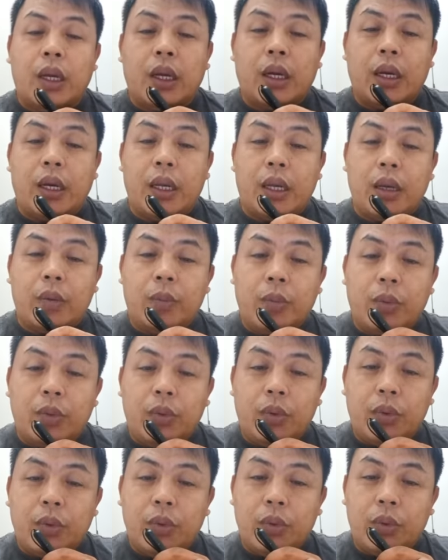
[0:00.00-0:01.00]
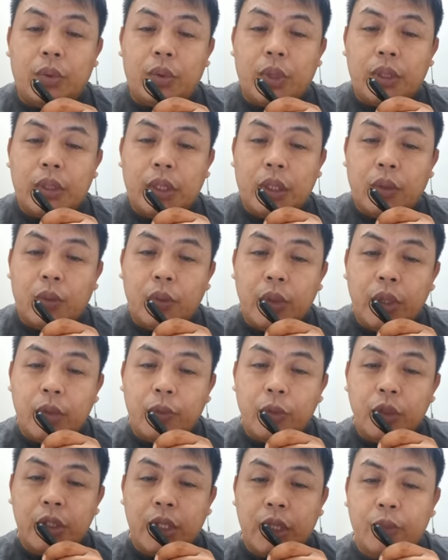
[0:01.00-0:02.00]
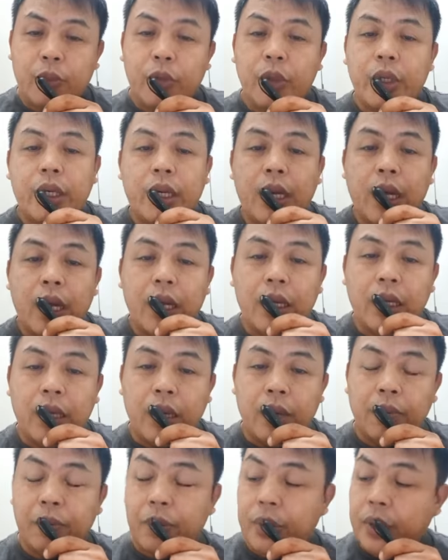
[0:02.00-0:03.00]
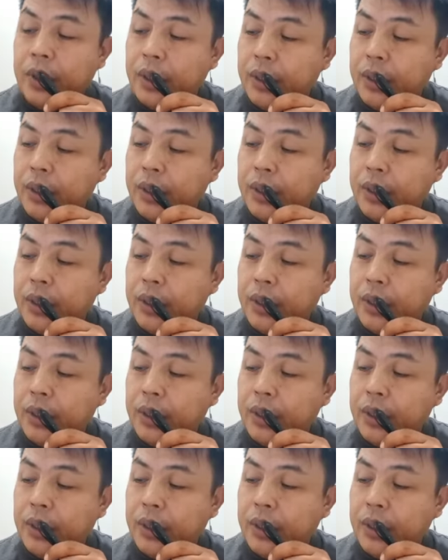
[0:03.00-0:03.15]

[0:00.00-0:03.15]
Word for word: Kaya po, kasalukuyan po sila po ay naghahanap